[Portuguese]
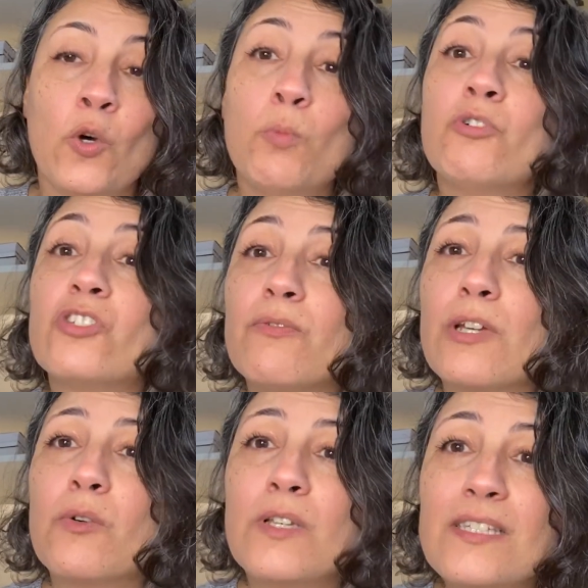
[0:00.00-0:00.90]
O motivo
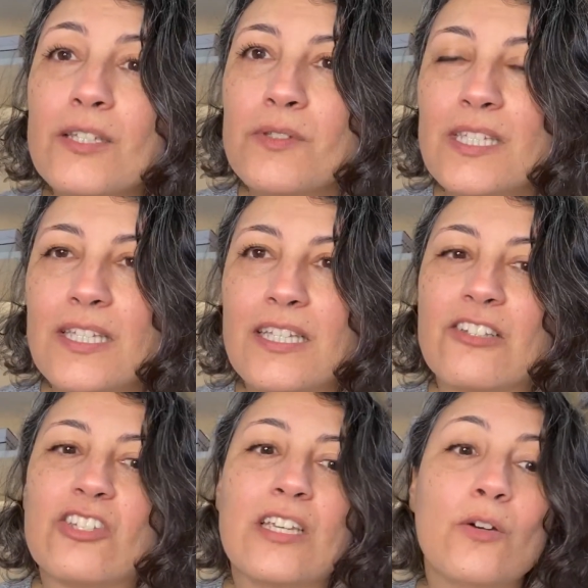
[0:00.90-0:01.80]
egoísta é o
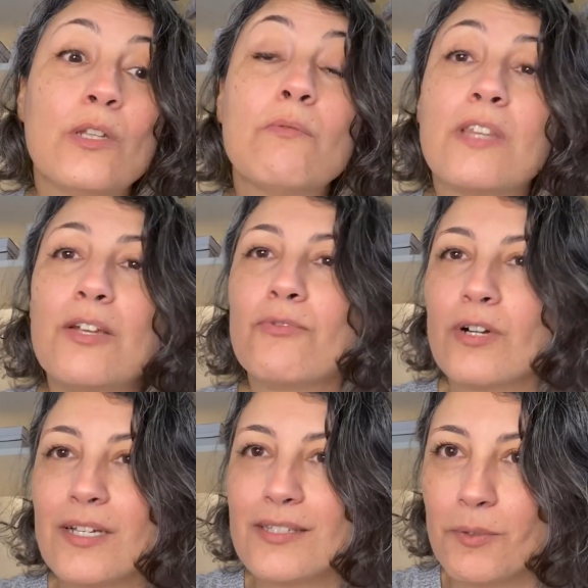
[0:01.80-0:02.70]
seguinte: eu não tenho
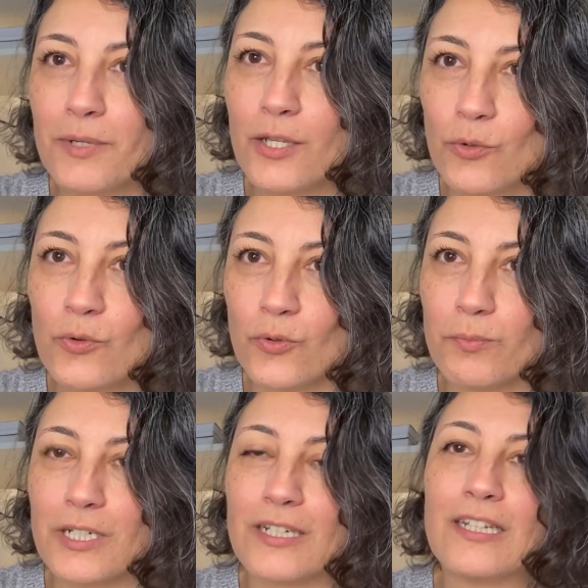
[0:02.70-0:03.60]
vocação para
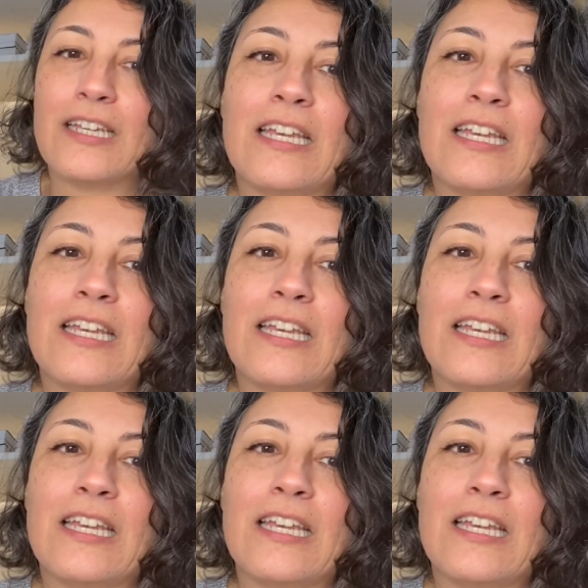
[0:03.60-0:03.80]
youtuber.